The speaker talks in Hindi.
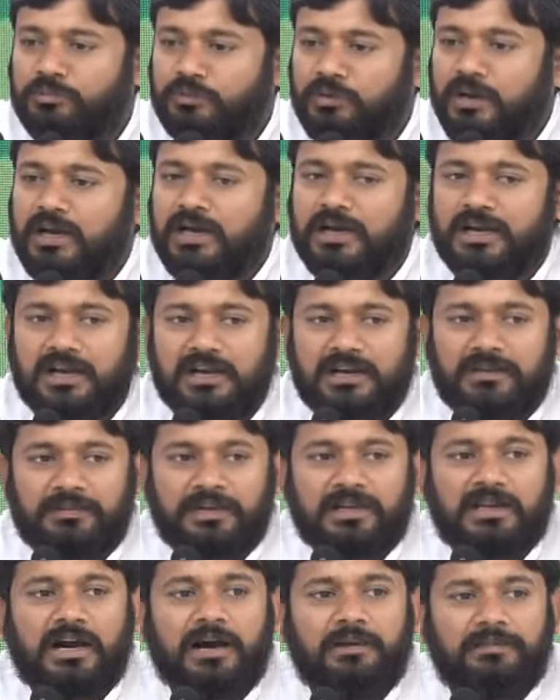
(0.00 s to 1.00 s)
पूरा करने
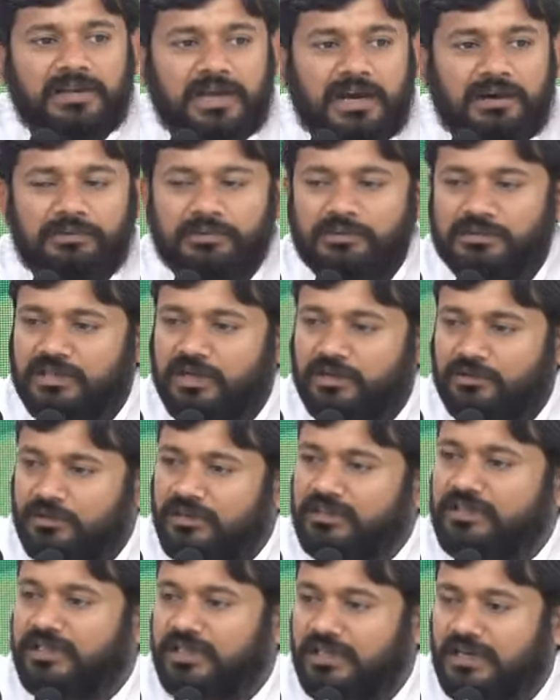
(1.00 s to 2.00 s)
में कामयाब होता
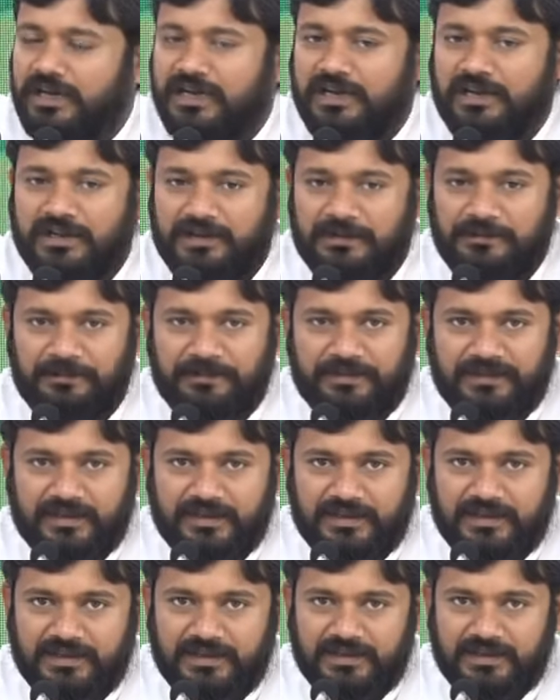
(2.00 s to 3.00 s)
हुआ दिख रहा है
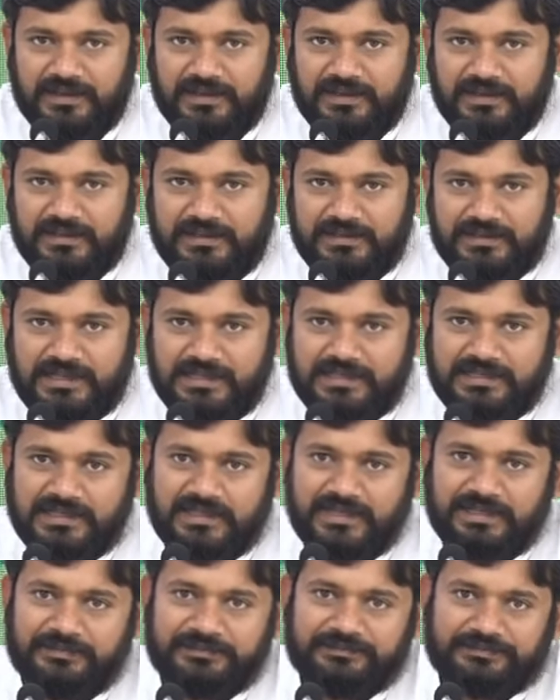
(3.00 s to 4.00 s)
जैसे